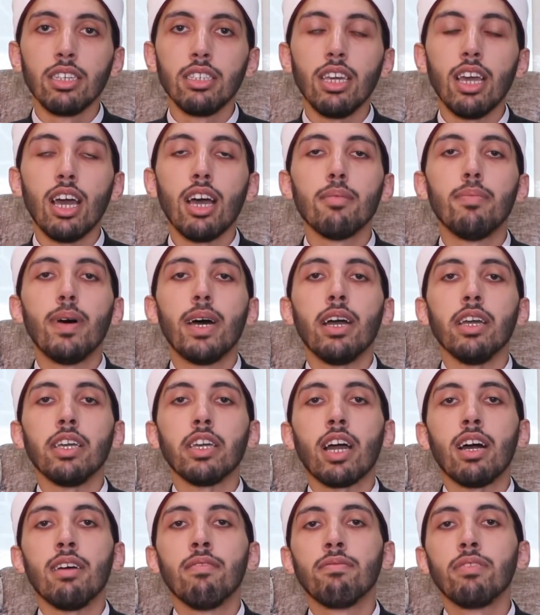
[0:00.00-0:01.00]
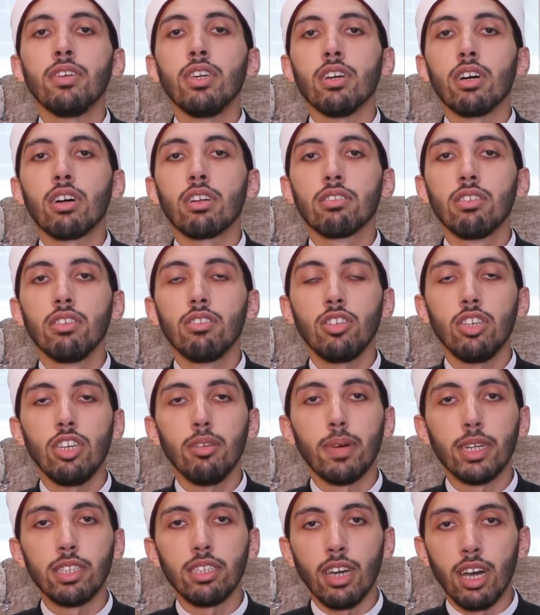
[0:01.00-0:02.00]
يا بائعا في ارض
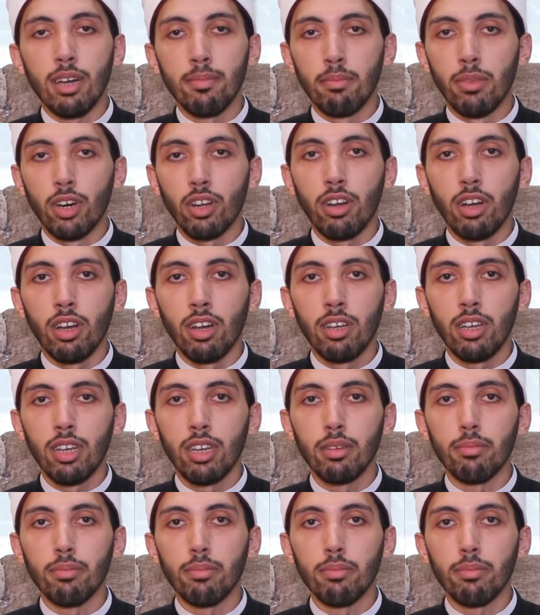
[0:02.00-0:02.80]
طيبه عنبرا